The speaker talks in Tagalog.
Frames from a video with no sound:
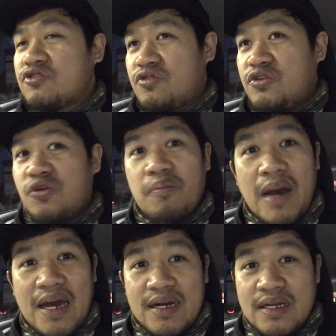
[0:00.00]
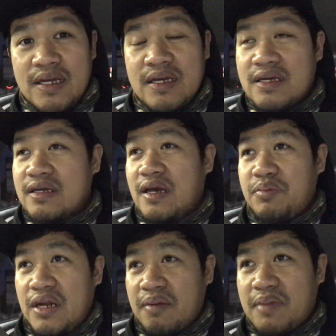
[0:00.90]
So yung Bari,
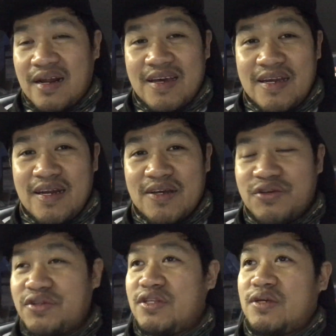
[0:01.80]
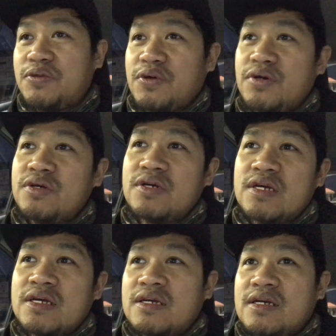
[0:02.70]
kabilang barangay lang yon dito.
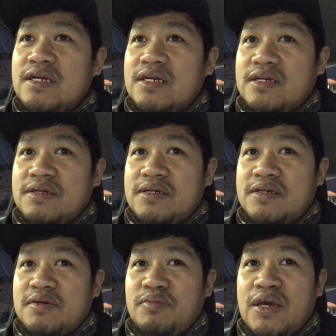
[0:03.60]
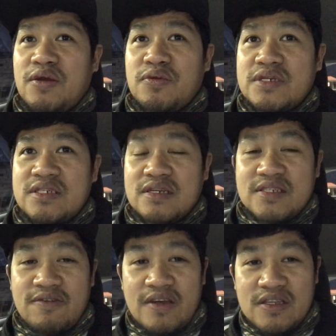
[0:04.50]
Uh, merong
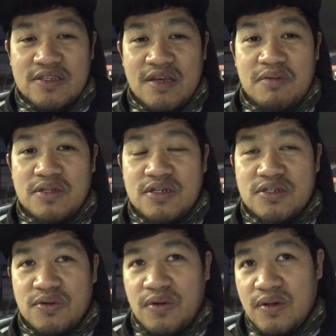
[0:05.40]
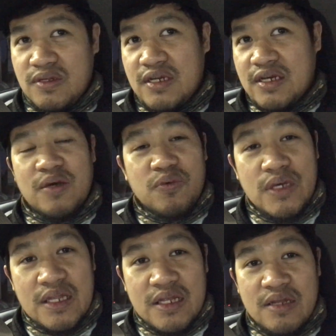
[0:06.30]
isang 77 years old,
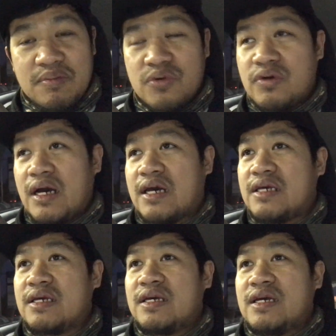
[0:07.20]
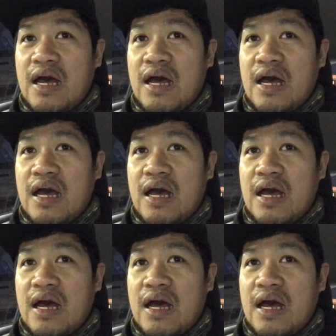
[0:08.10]
binawian na ng buhay.